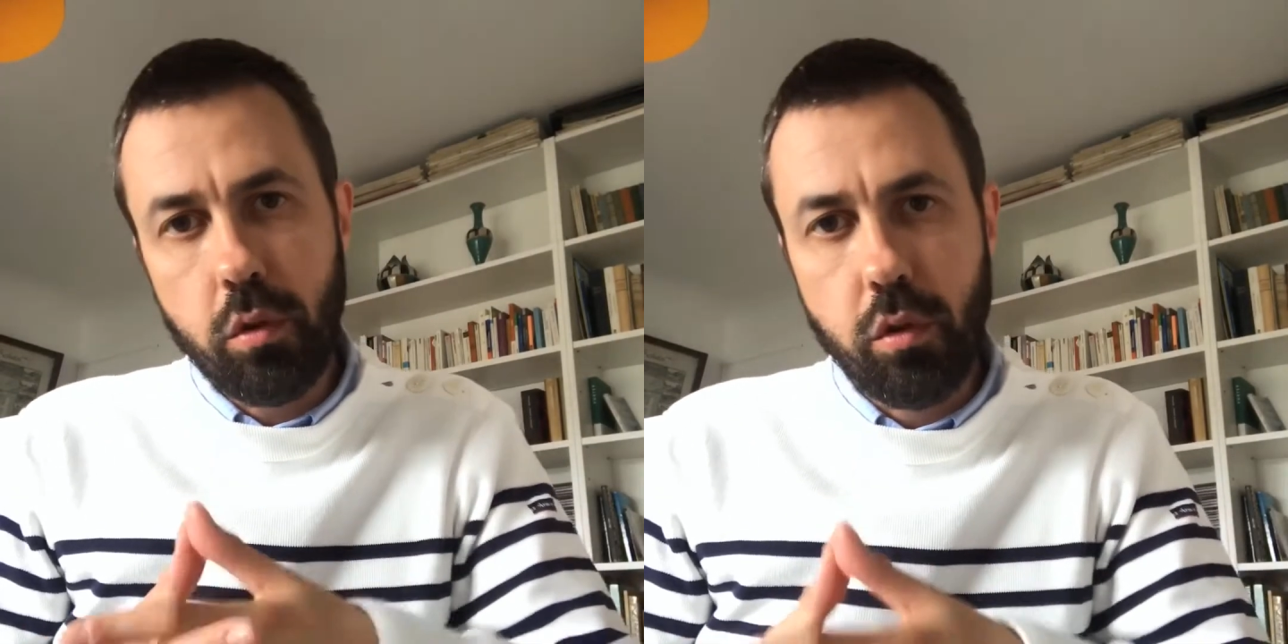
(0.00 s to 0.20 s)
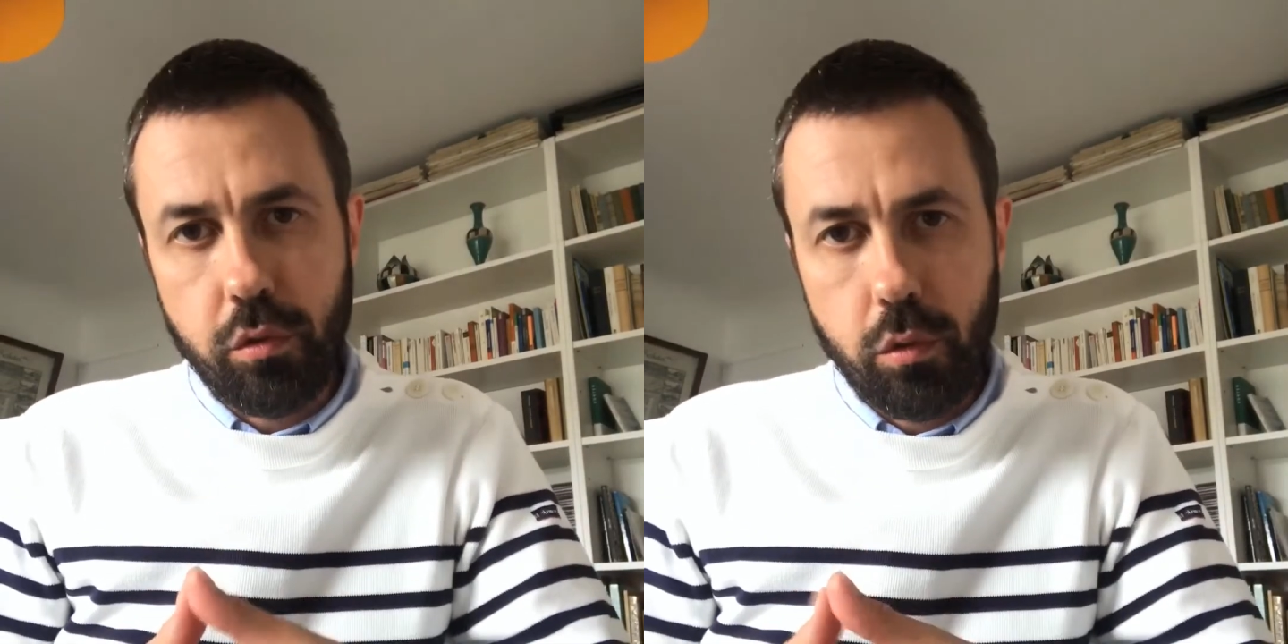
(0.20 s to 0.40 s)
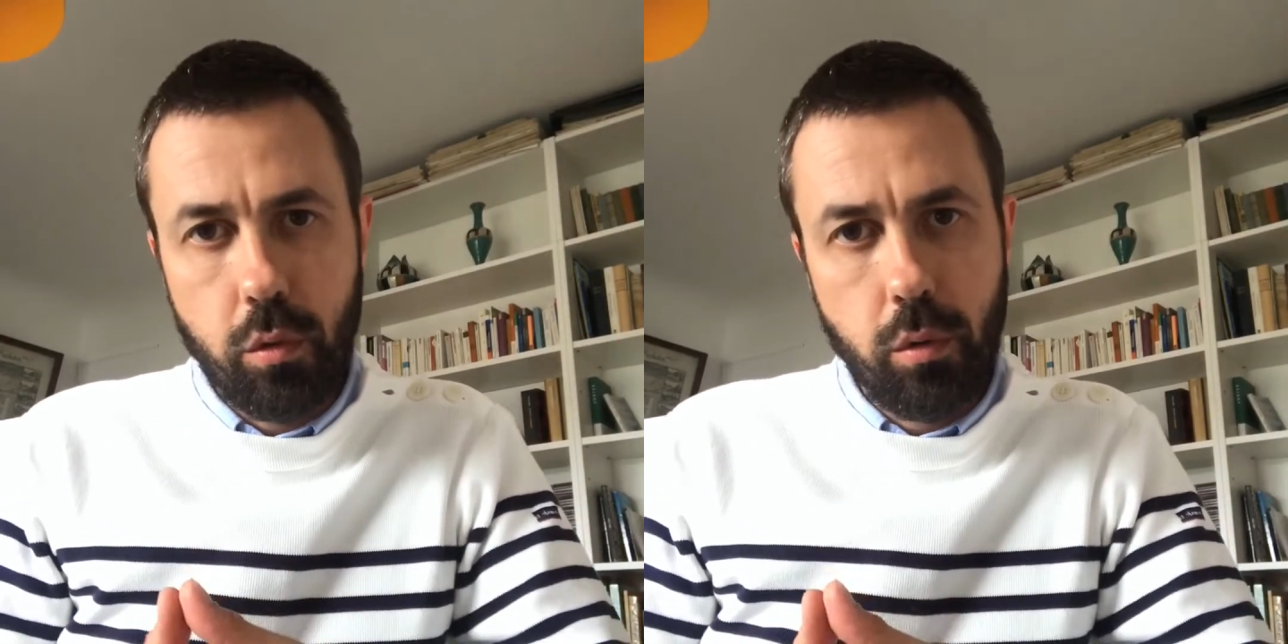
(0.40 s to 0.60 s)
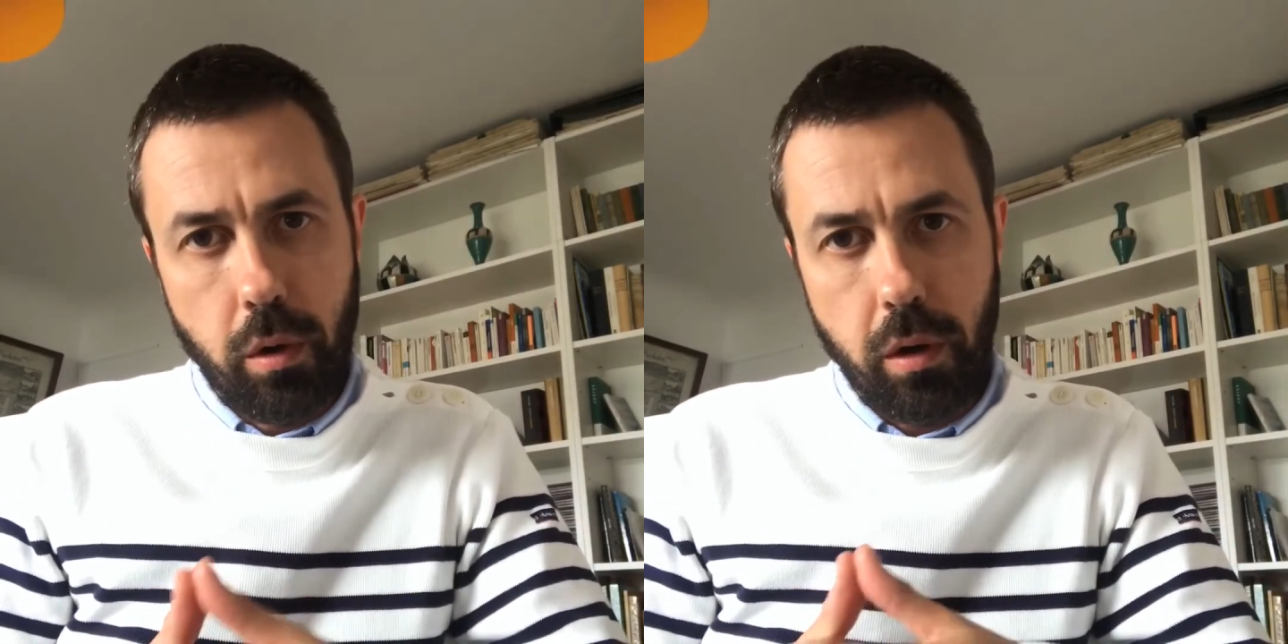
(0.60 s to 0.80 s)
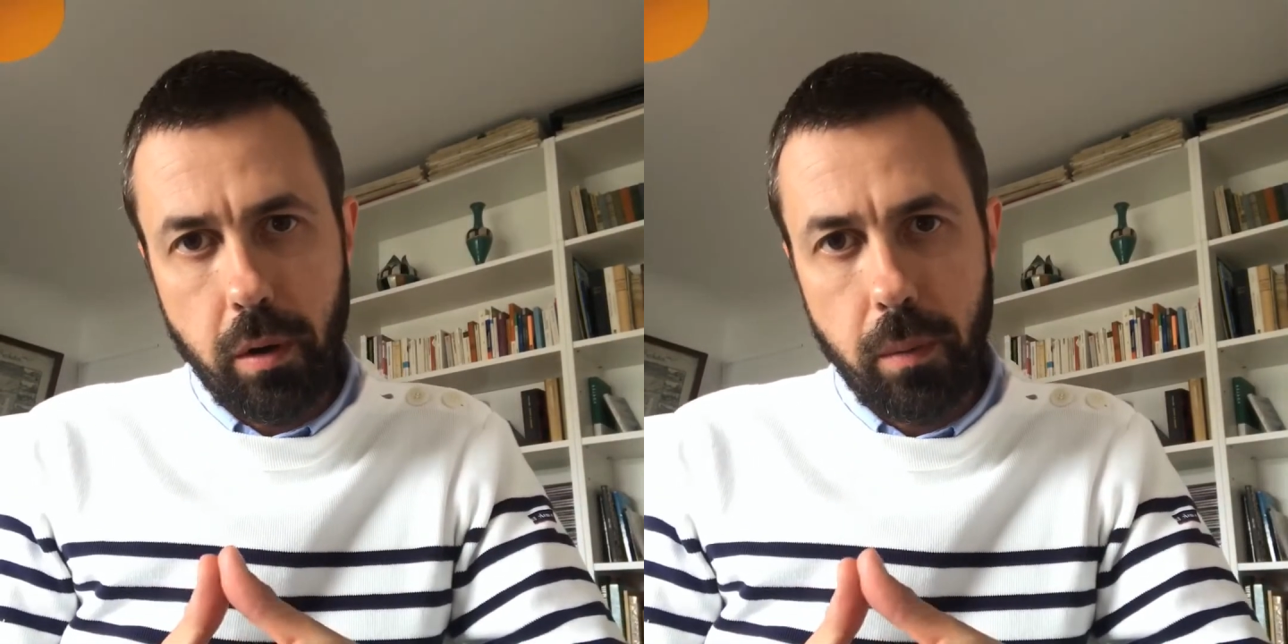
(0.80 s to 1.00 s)
devenu
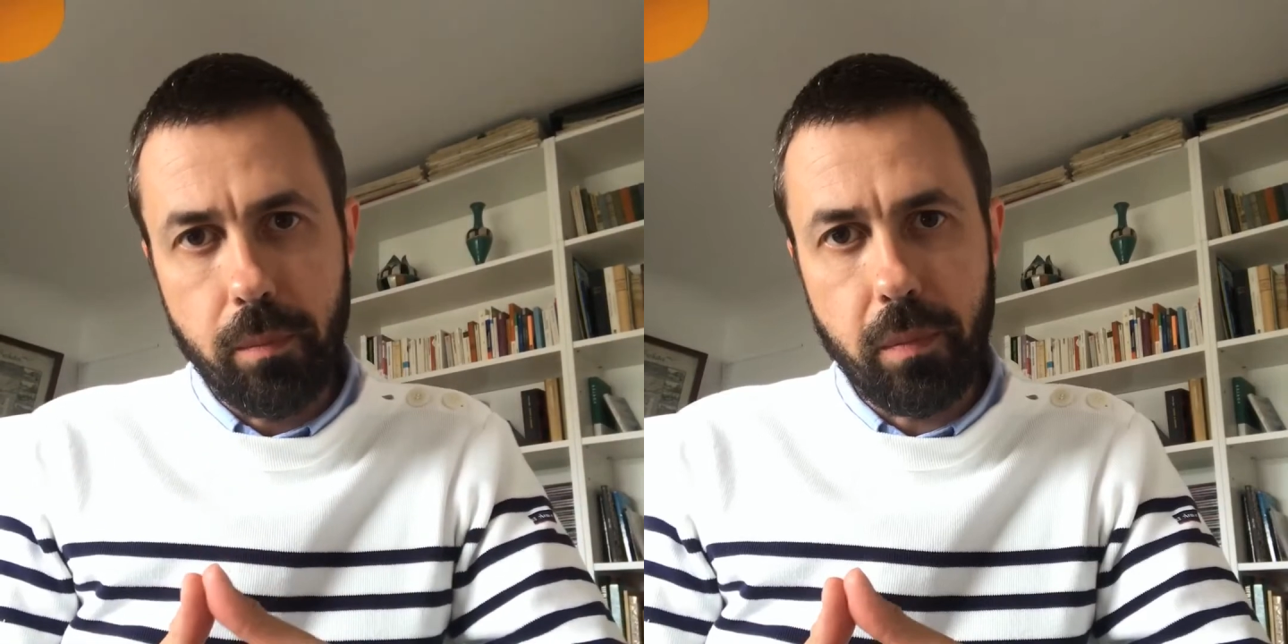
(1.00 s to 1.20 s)
euh,